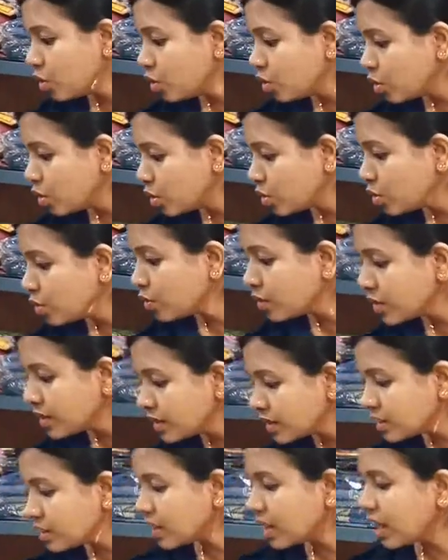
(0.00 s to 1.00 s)
তো
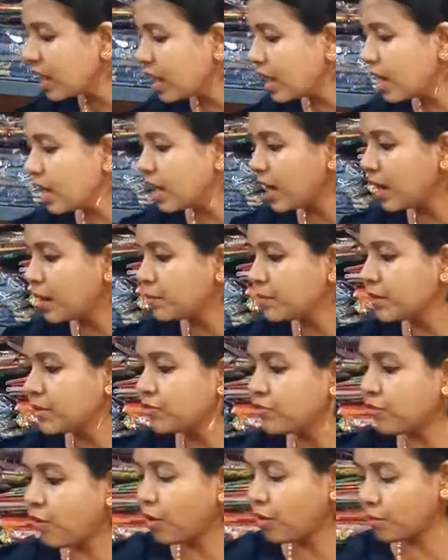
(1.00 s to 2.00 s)
আমরা
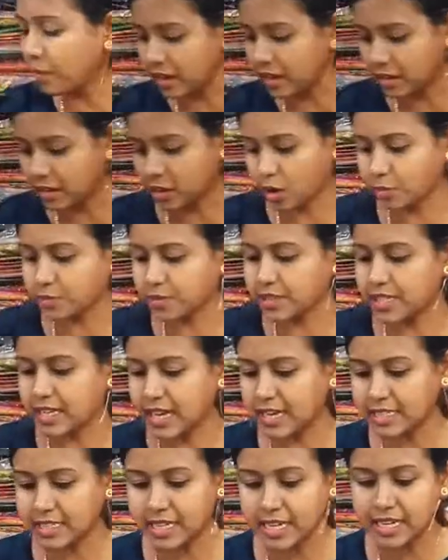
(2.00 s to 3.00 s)
ফর্মাল টপস
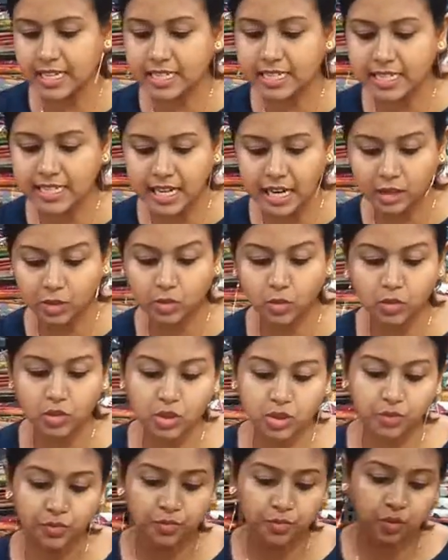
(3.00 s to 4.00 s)
দিয়ে আজকে স্টার্ট
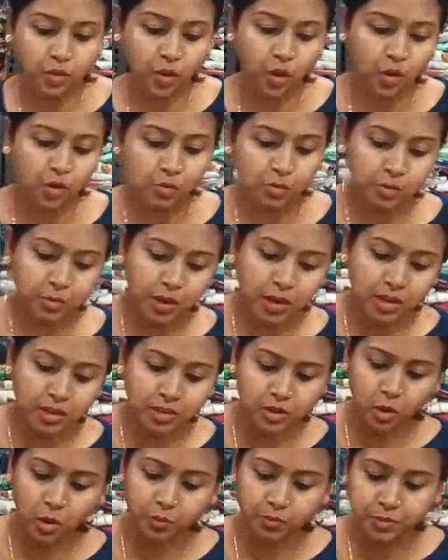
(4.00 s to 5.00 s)
করছি ফর্মাল
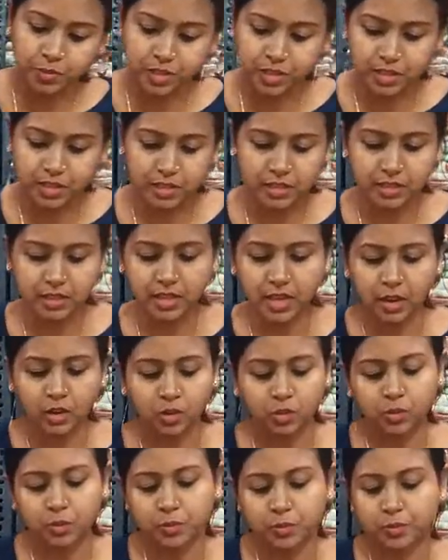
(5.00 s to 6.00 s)
টপস
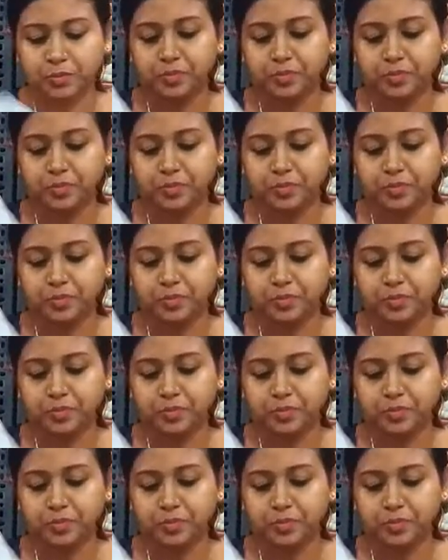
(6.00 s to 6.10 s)
দেখো